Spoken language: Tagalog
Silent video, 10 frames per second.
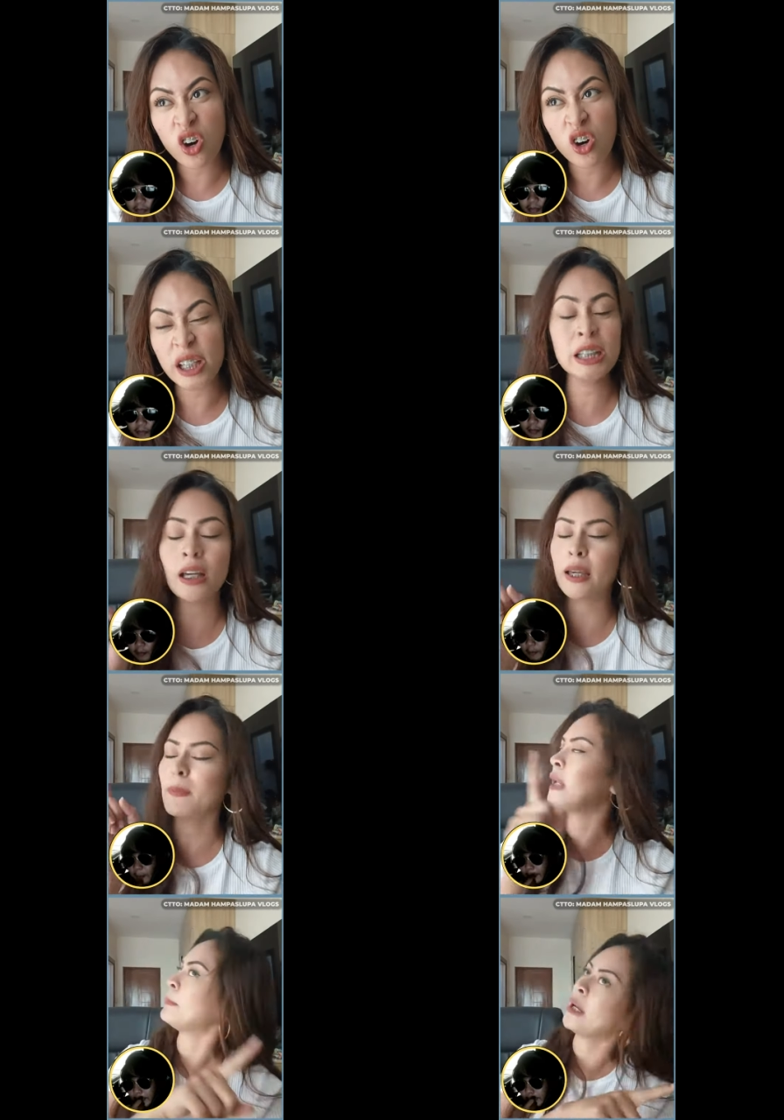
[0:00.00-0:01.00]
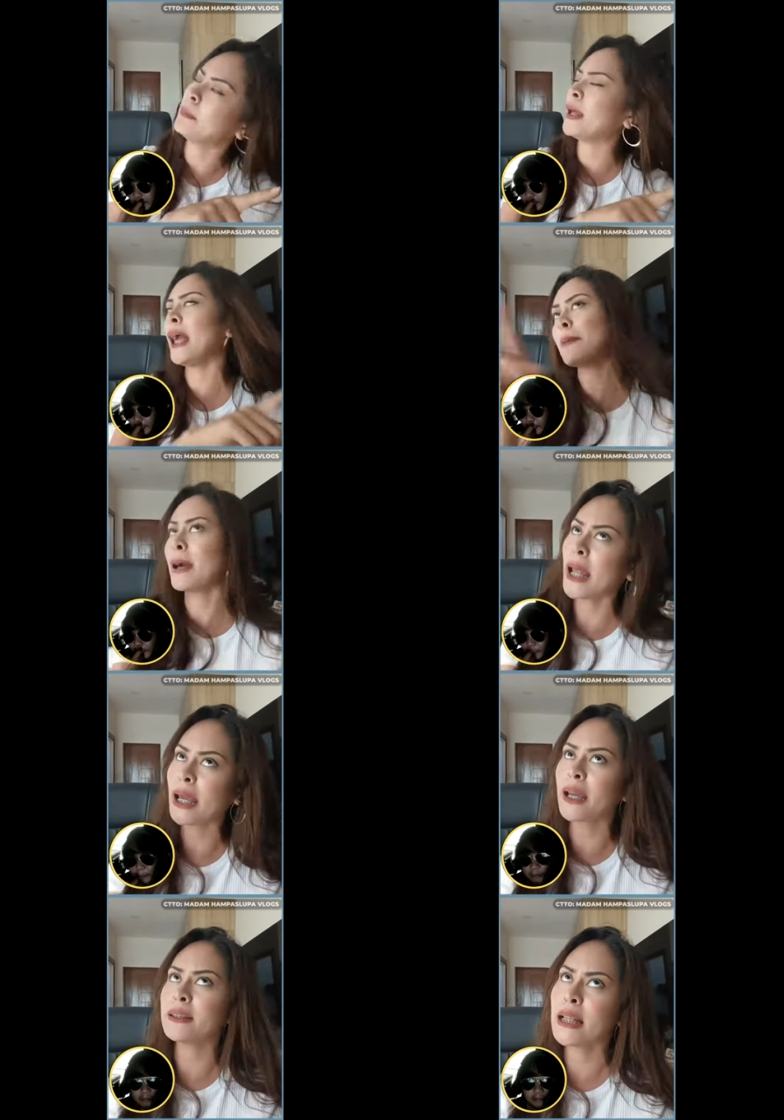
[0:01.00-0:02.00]
ini, ay mali, mali, mali, mali,
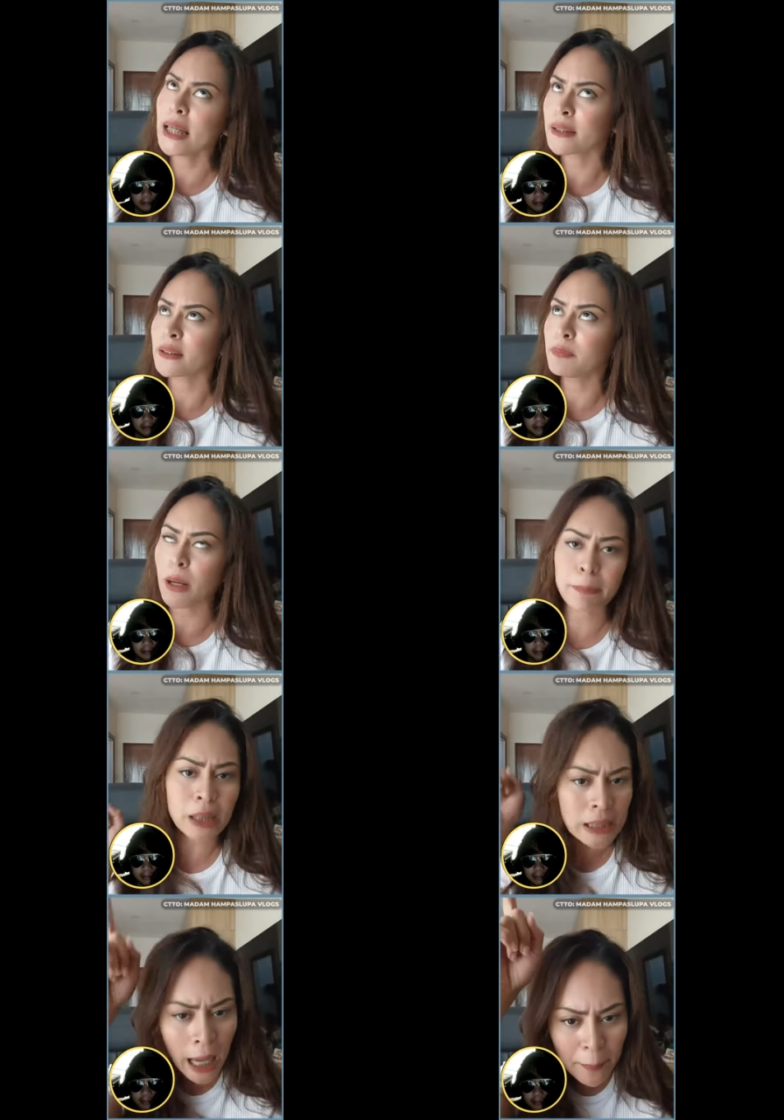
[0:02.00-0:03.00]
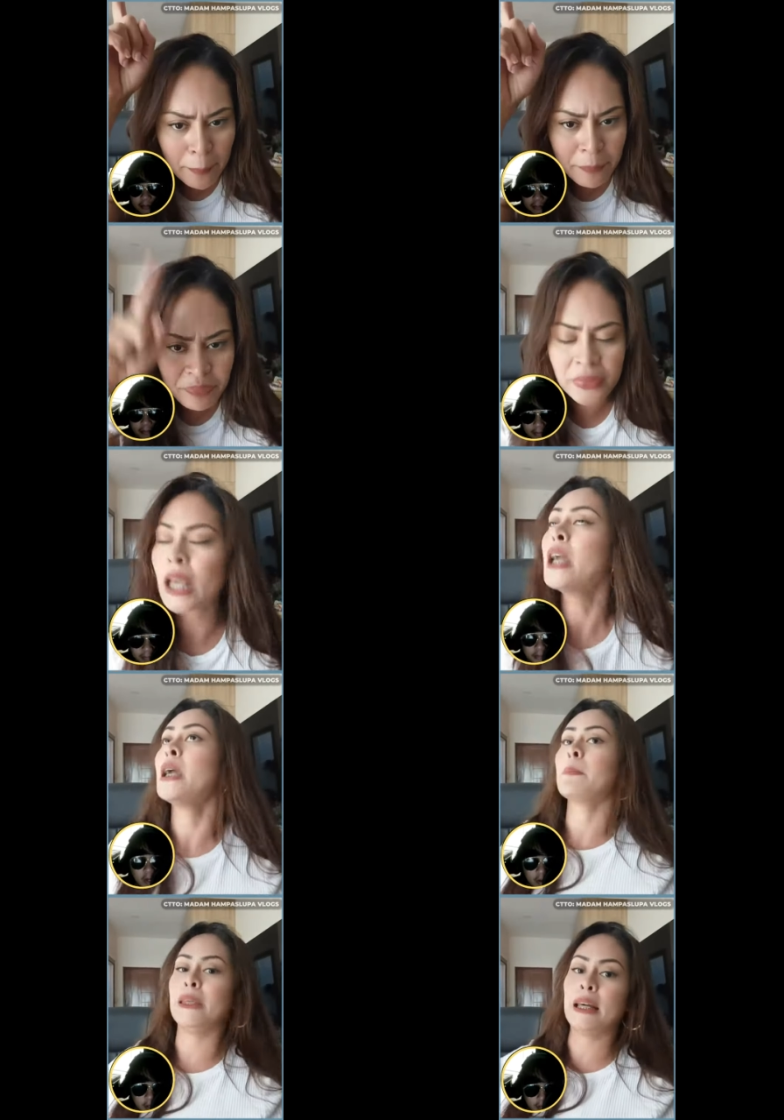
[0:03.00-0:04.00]
delete from the top. Mm,
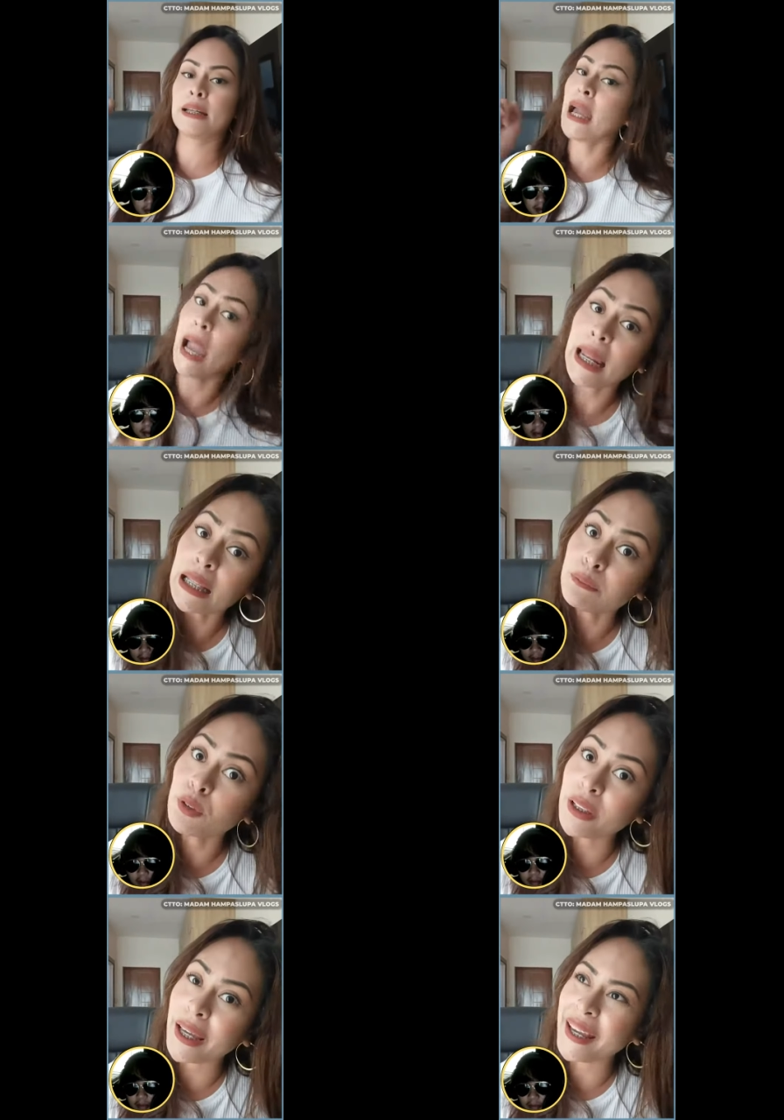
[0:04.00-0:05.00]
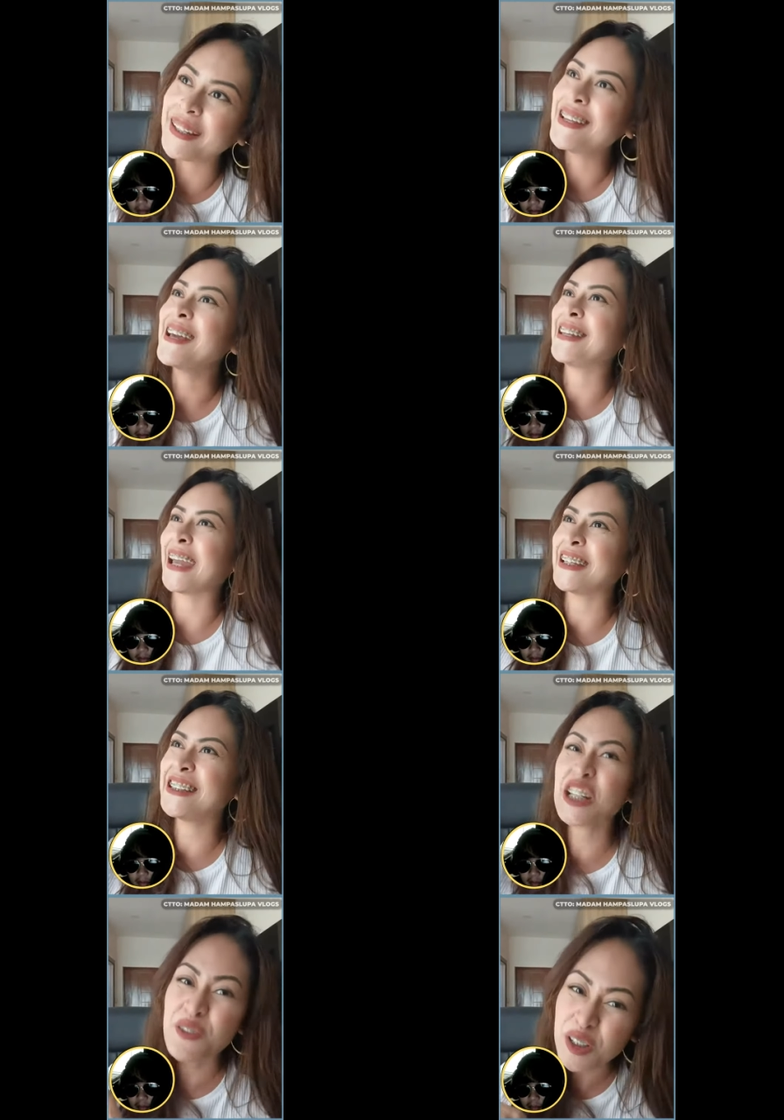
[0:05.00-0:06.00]
okay. Pinagkakalat mo din na
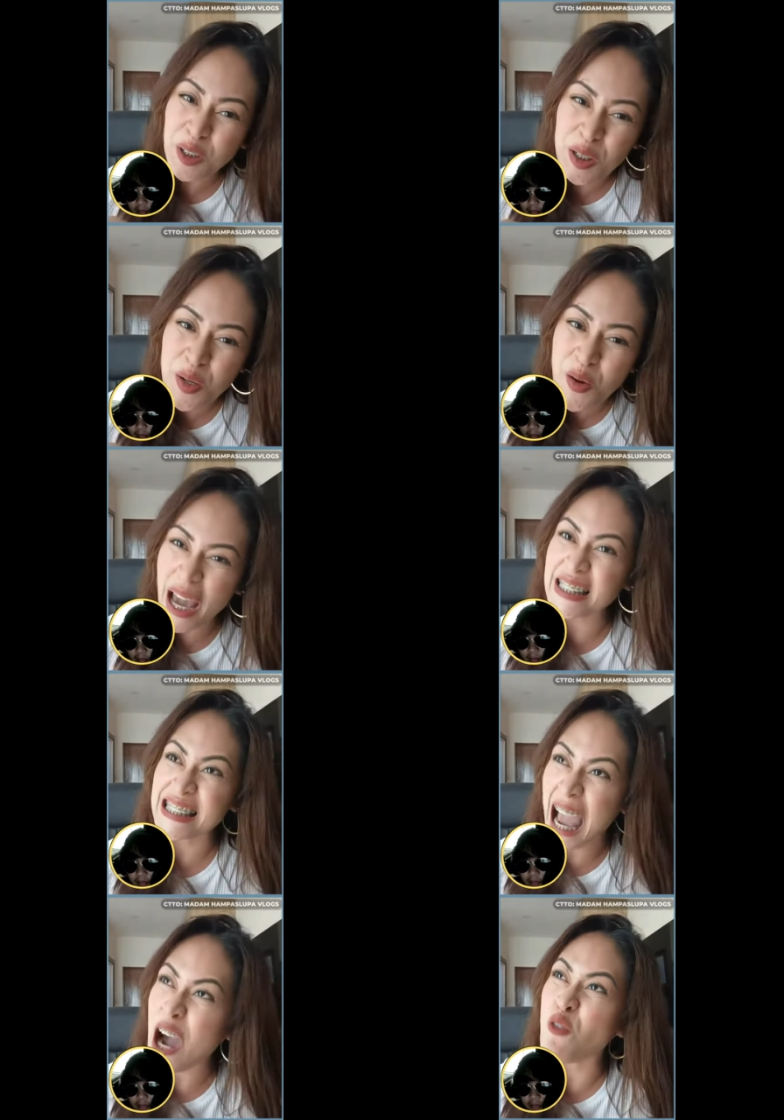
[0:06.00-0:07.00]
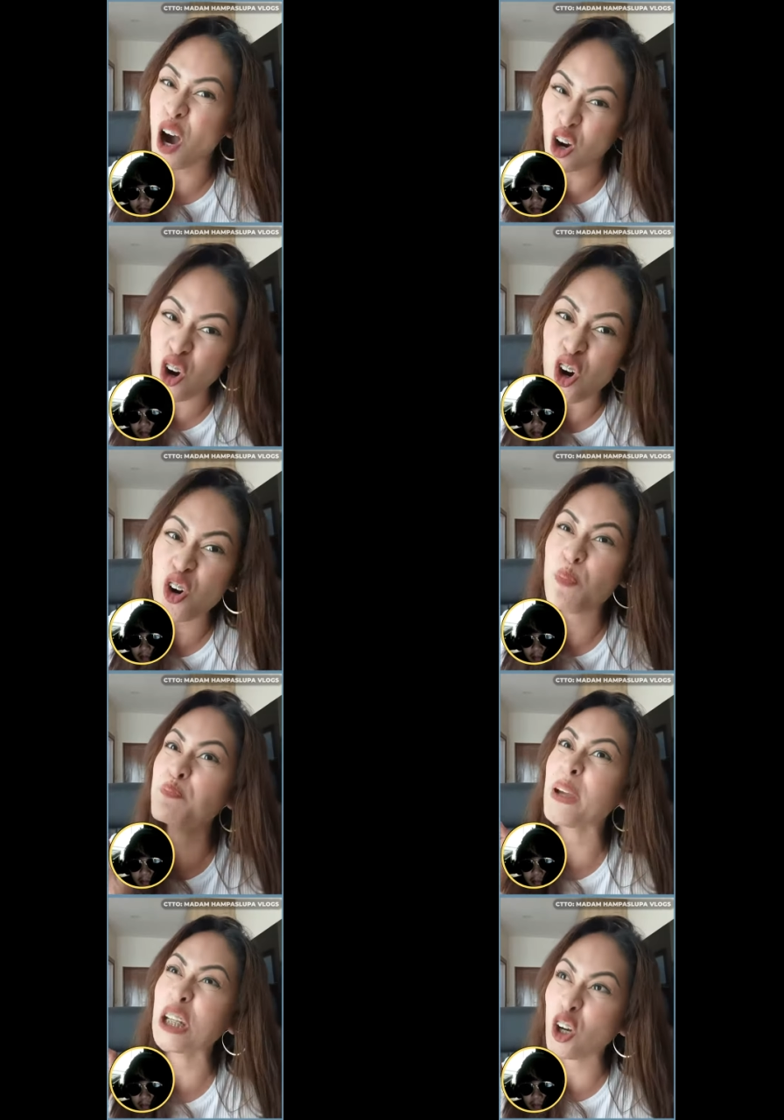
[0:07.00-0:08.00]
iniwan ko yung asawa kong
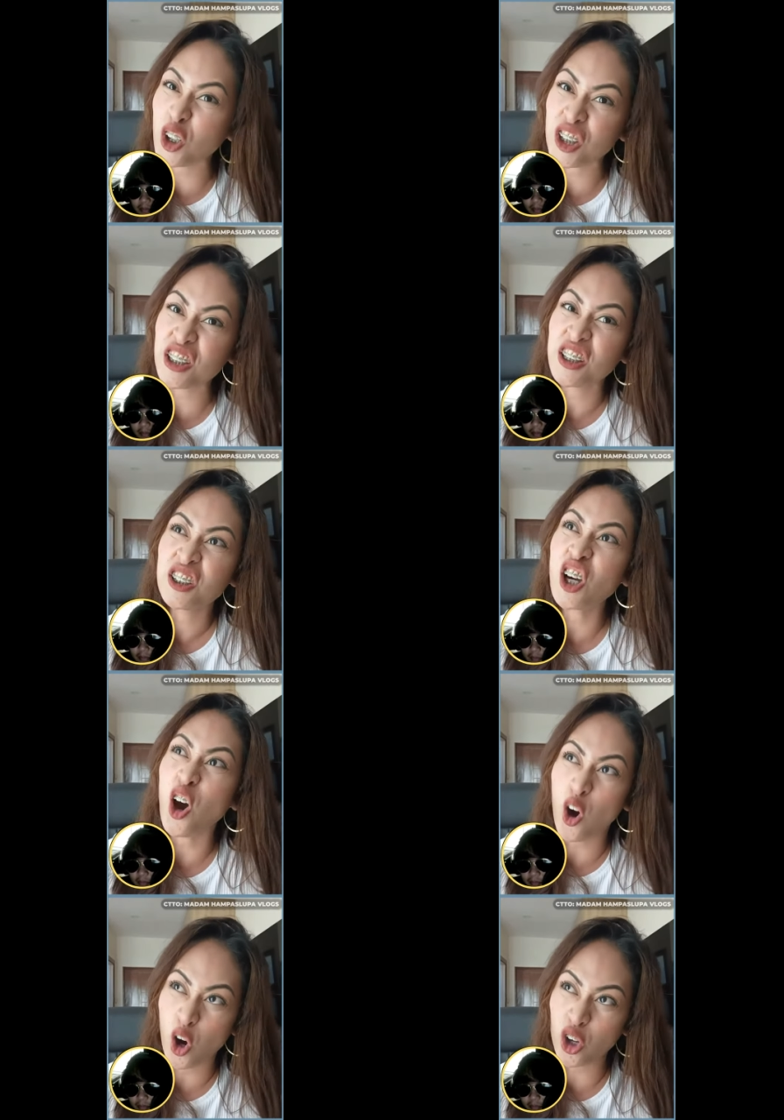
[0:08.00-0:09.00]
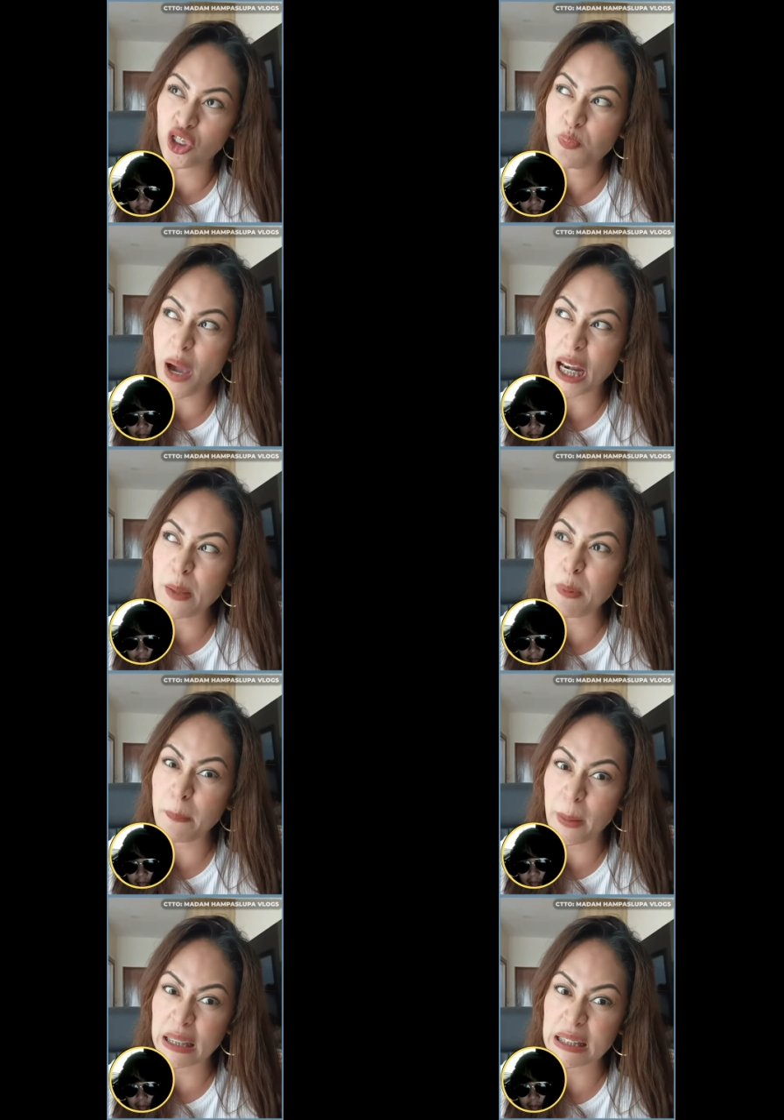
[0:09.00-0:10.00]
Pinoy noon para
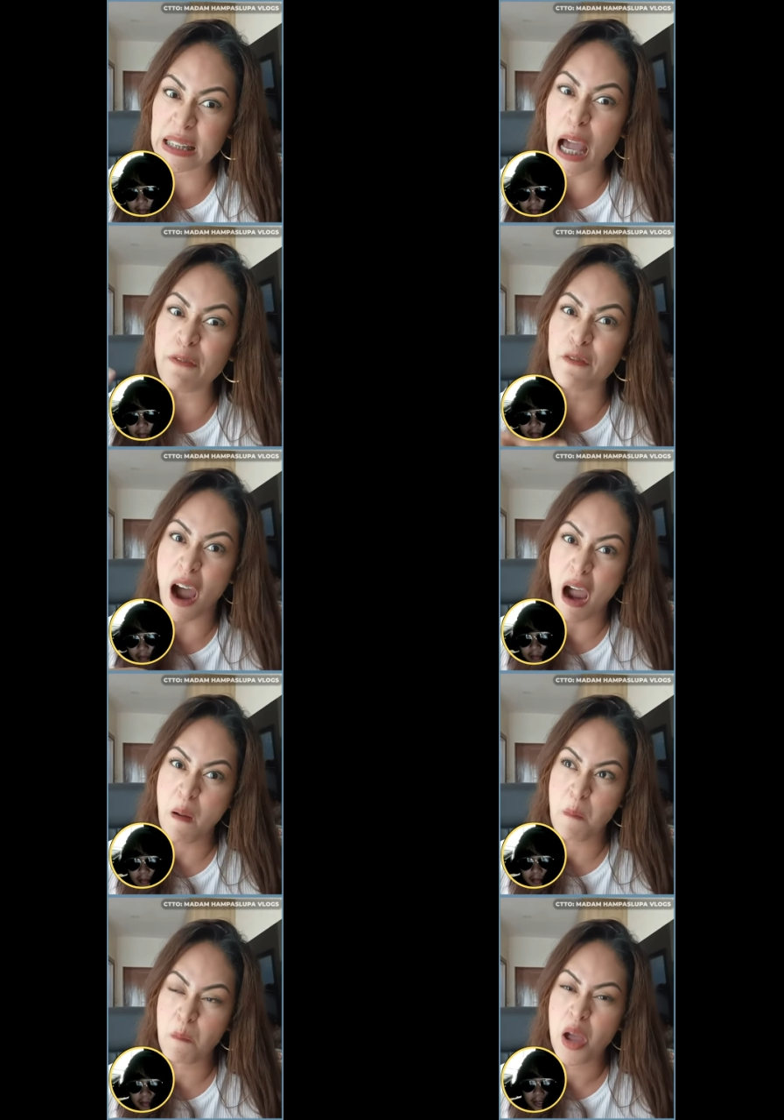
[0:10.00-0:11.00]
ipagpalit sa AFAM.